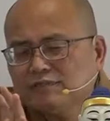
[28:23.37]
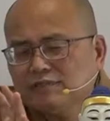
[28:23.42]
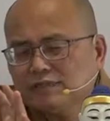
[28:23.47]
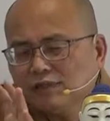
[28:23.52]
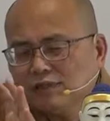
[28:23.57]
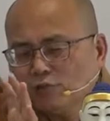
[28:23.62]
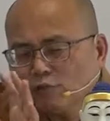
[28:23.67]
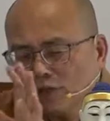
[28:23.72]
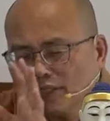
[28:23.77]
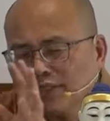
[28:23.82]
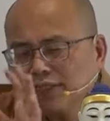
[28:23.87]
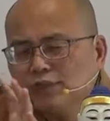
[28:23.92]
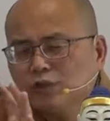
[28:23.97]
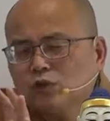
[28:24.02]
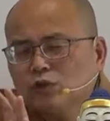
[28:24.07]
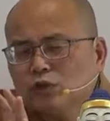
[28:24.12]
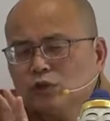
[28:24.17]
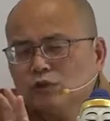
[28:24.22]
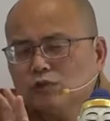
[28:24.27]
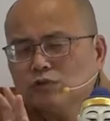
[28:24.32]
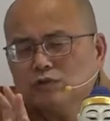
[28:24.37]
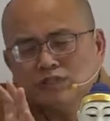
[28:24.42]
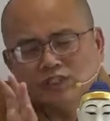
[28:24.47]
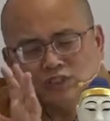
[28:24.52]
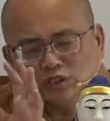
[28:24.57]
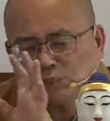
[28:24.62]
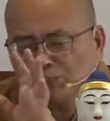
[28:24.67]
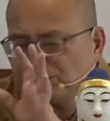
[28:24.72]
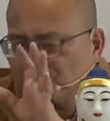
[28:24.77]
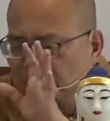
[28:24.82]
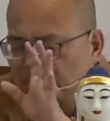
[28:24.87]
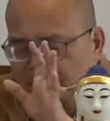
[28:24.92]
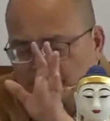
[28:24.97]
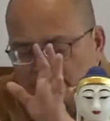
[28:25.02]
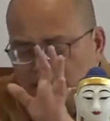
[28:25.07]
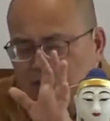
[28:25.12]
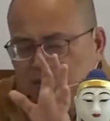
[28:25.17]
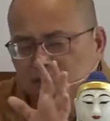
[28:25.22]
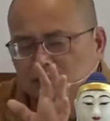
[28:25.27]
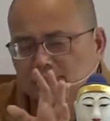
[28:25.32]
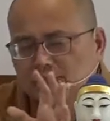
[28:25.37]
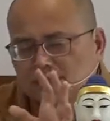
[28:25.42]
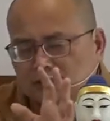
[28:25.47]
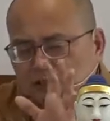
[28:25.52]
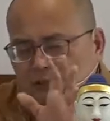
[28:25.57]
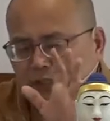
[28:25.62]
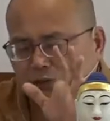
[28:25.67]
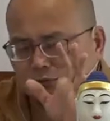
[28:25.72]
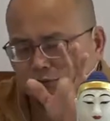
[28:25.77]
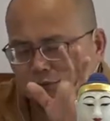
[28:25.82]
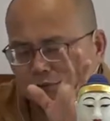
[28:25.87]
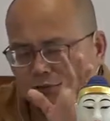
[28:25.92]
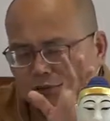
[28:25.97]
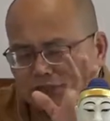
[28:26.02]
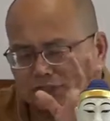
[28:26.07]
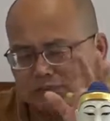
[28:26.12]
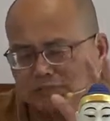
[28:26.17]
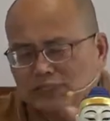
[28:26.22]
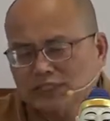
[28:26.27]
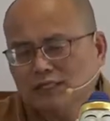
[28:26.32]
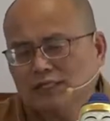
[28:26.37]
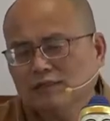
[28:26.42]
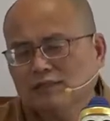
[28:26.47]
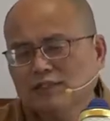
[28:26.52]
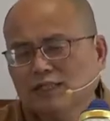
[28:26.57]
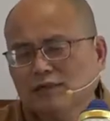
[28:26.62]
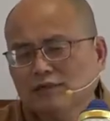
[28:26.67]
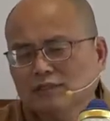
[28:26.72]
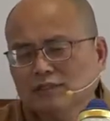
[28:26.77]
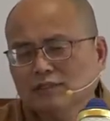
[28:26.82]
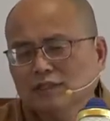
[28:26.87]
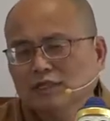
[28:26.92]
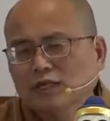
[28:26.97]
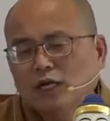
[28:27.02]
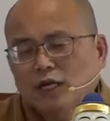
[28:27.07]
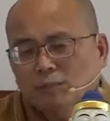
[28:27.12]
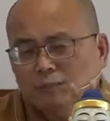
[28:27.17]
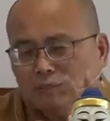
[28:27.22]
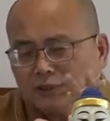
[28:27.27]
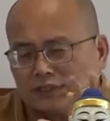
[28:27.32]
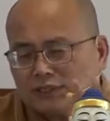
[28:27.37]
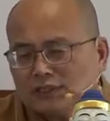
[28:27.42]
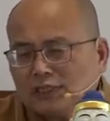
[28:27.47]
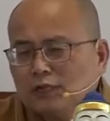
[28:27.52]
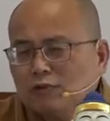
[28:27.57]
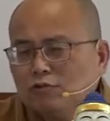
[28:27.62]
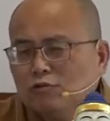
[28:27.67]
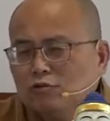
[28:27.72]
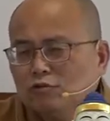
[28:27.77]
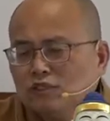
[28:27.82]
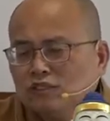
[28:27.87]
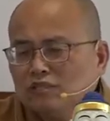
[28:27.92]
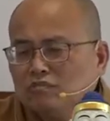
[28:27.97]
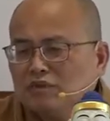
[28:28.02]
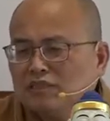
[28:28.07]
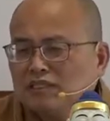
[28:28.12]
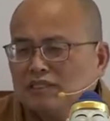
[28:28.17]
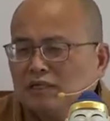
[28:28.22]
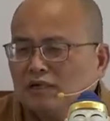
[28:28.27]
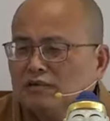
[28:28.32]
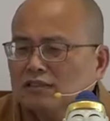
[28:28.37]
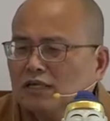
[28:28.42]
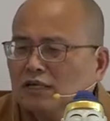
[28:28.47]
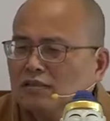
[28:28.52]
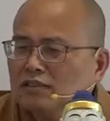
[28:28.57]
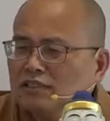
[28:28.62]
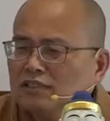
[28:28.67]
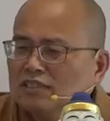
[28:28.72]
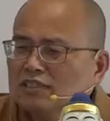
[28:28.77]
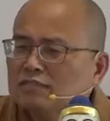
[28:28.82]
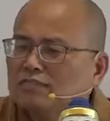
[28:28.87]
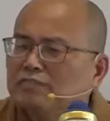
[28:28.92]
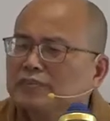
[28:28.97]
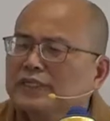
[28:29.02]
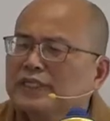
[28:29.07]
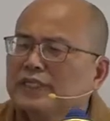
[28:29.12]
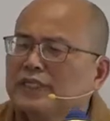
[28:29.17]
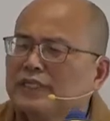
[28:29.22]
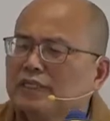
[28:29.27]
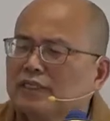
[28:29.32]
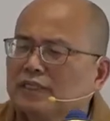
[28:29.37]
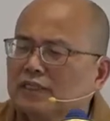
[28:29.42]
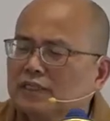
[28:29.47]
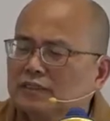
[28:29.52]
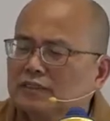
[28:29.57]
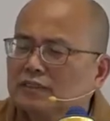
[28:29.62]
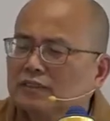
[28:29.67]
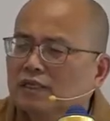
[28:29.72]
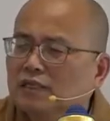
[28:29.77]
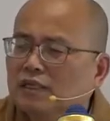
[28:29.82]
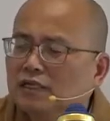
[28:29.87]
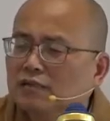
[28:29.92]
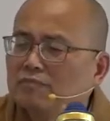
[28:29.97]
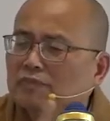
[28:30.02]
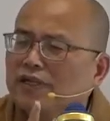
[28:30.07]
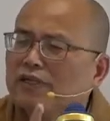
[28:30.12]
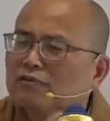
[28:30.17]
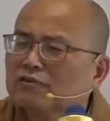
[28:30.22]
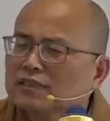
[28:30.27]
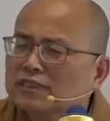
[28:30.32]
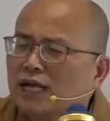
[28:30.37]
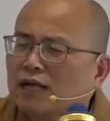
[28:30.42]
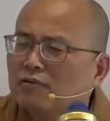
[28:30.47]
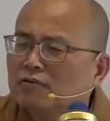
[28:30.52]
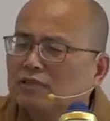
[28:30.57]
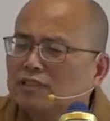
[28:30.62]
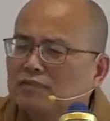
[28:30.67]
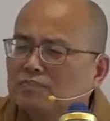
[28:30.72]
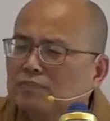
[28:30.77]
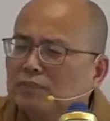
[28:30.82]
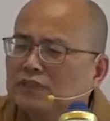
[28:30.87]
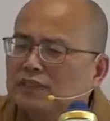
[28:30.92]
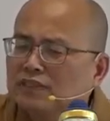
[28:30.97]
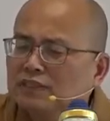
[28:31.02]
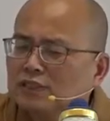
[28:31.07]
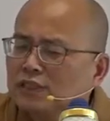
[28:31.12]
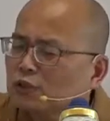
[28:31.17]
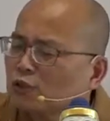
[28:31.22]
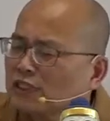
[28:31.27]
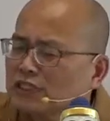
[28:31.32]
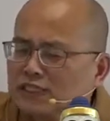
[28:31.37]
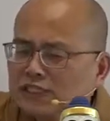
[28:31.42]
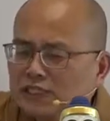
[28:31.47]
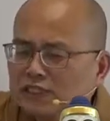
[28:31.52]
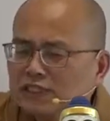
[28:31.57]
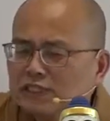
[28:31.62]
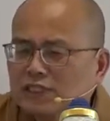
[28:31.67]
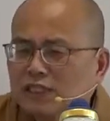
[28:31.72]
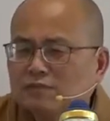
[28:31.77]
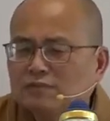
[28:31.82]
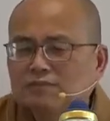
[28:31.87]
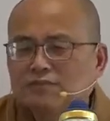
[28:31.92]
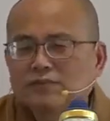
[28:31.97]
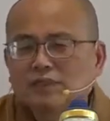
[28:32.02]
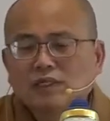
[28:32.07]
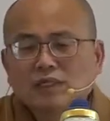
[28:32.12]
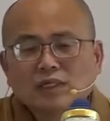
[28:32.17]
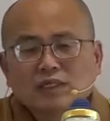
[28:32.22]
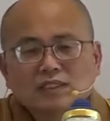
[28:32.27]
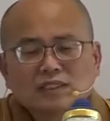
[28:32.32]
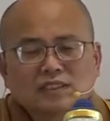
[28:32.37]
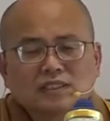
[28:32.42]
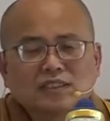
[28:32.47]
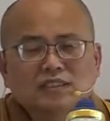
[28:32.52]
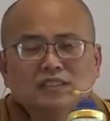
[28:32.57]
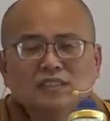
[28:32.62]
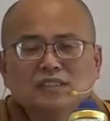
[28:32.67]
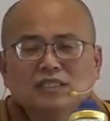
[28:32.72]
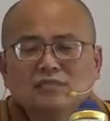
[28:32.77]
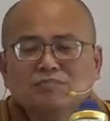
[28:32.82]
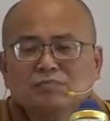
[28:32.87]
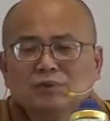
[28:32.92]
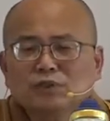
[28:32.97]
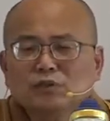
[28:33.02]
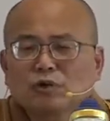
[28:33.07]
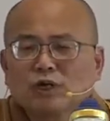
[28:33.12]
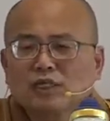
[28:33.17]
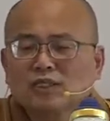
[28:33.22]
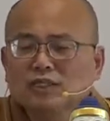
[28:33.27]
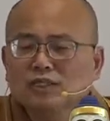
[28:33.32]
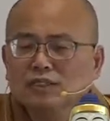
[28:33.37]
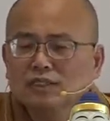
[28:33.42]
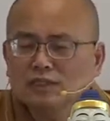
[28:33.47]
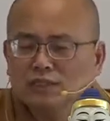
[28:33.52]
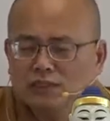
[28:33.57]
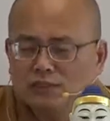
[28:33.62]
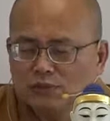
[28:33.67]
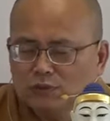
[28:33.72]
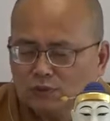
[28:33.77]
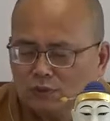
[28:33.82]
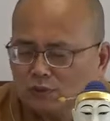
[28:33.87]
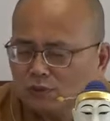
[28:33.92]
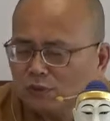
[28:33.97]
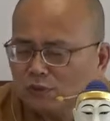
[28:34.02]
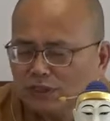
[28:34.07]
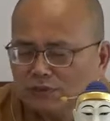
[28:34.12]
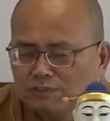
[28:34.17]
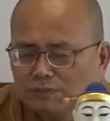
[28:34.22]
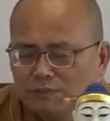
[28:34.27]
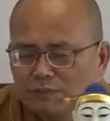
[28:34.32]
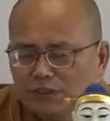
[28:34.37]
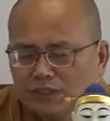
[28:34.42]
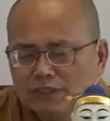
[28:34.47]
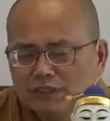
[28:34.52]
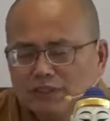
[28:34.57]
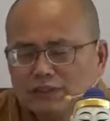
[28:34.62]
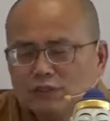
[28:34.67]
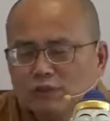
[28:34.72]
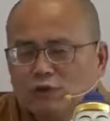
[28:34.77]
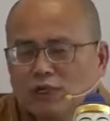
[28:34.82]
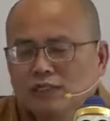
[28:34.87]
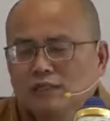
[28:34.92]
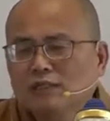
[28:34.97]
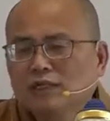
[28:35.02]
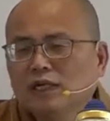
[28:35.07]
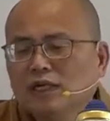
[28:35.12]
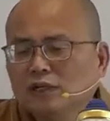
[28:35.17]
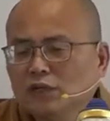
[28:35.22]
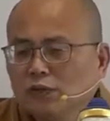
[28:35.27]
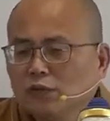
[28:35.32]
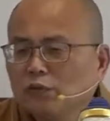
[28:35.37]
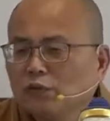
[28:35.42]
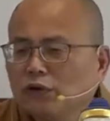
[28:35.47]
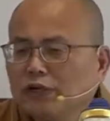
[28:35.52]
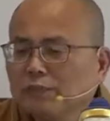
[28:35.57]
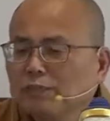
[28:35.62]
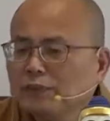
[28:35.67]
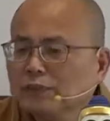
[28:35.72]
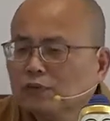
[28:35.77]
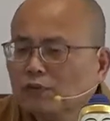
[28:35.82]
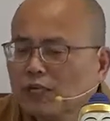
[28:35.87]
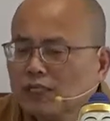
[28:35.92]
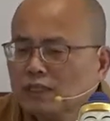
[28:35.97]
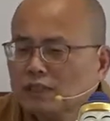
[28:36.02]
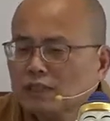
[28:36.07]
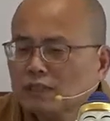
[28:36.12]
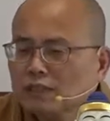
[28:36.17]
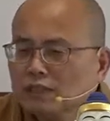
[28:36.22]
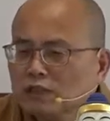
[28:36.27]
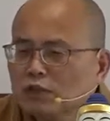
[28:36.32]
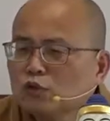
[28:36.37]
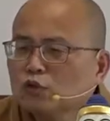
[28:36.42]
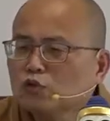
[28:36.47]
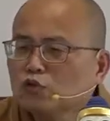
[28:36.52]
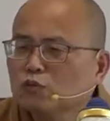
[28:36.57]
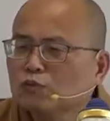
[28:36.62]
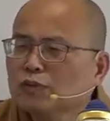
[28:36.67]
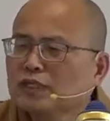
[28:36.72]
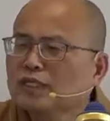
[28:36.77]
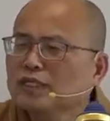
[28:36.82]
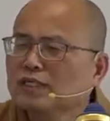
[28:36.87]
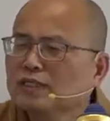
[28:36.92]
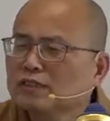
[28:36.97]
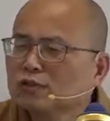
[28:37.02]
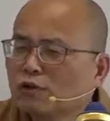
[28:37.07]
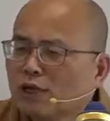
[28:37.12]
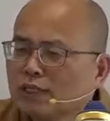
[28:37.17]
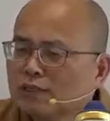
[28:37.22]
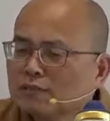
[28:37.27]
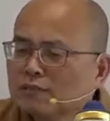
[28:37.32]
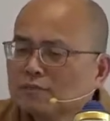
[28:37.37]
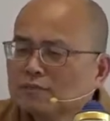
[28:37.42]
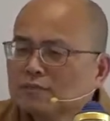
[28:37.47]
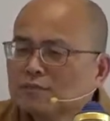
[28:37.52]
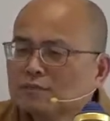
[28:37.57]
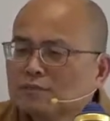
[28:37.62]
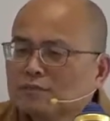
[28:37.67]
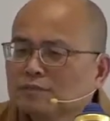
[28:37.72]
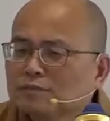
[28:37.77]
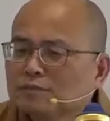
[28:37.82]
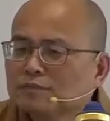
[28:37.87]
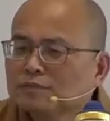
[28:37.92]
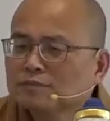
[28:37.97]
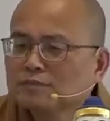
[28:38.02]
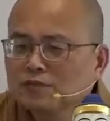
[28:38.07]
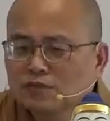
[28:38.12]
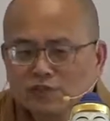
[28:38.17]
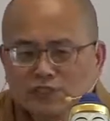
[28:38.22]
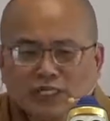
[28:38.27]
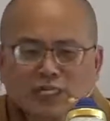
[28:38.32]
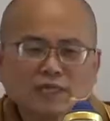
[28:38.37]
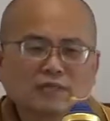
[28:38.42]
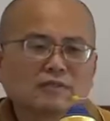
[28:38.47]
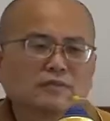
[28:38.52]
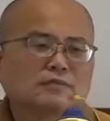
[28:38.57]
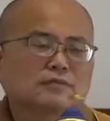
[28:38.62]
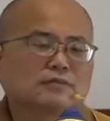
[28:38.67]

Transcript: 因观念错误，你就不可能知道苦集灭道的道理。不知道苦集灭道的道理，你是不可能没有道，你不能断身见，身见不断，你轮回不可能断，轮回不断，苦不可能断，就这样。